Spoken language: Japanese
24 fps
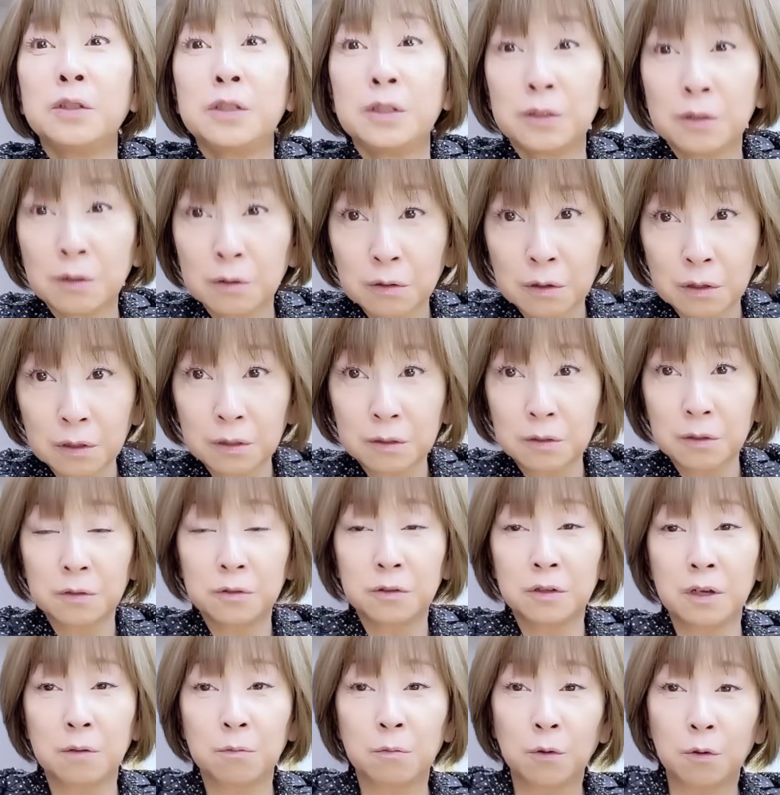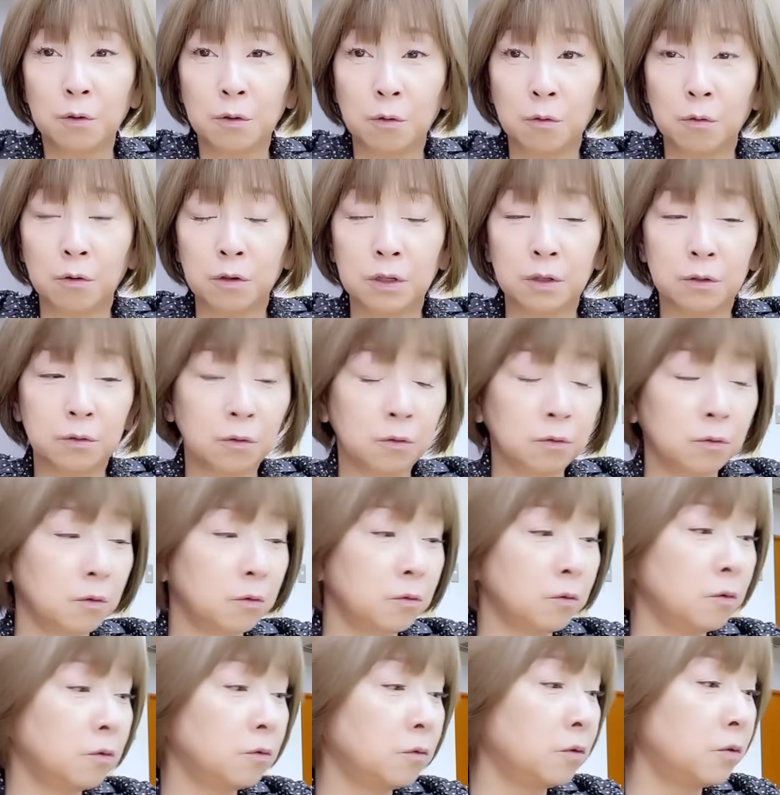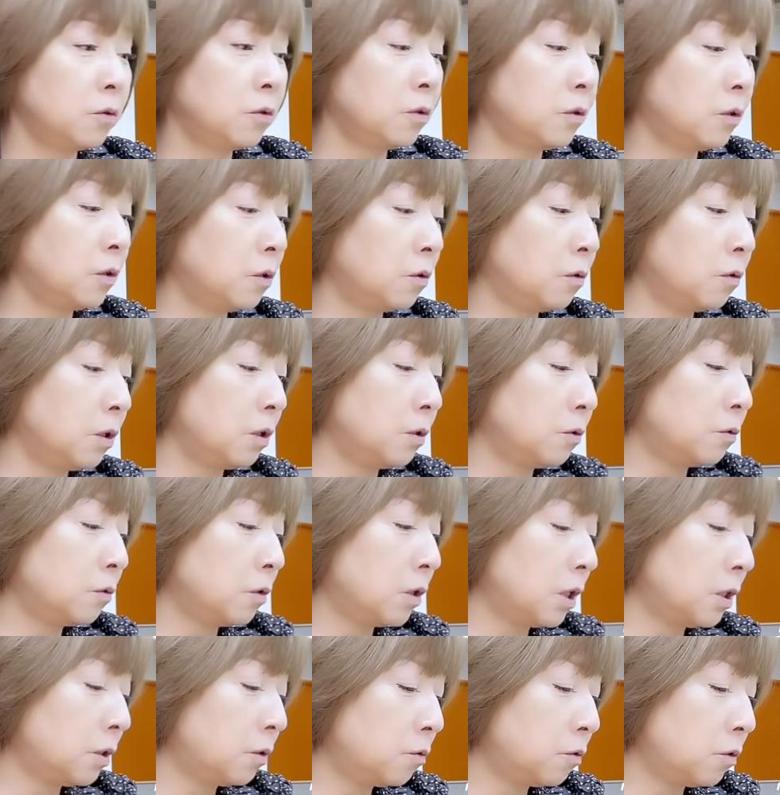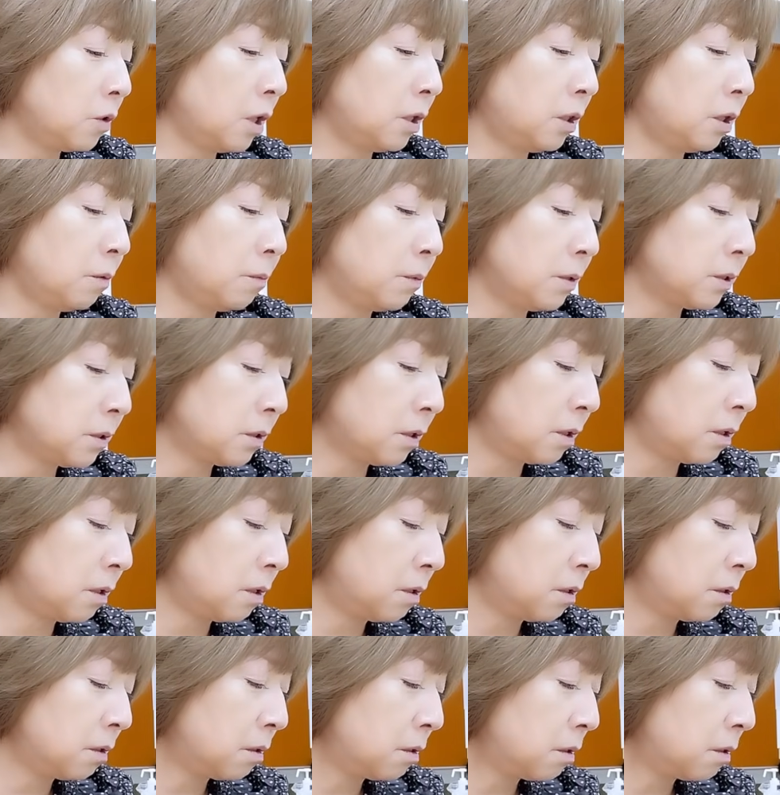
ち盛りですよ。もう横にどんどん10キロ育ってますから。